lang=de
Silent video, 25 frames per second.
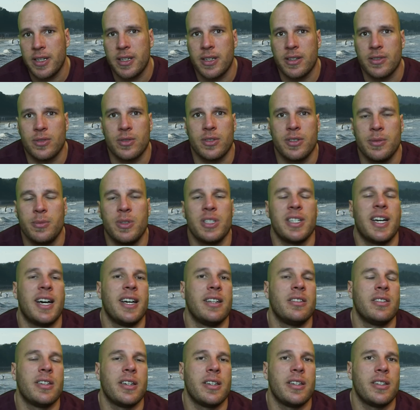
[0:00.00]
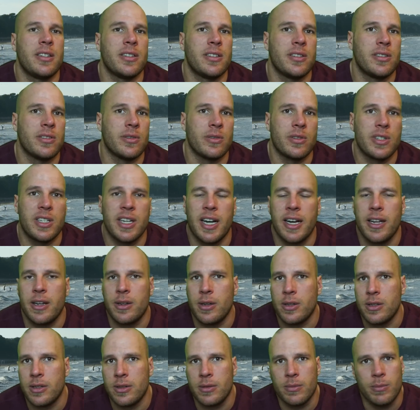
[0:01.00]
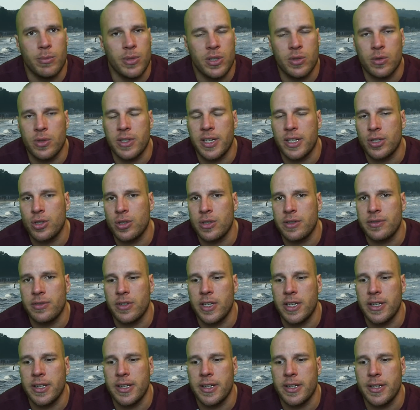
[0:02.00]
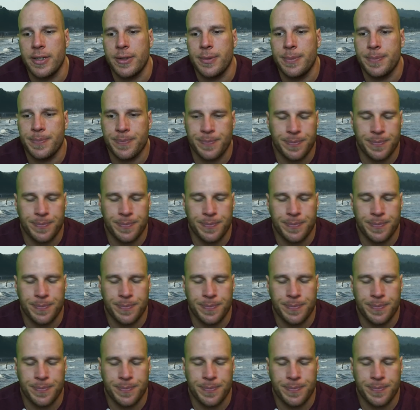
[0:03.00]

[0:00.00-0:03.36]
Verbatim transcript: also ziemlich einseitig ist und keine Mikronährstoffe enthält,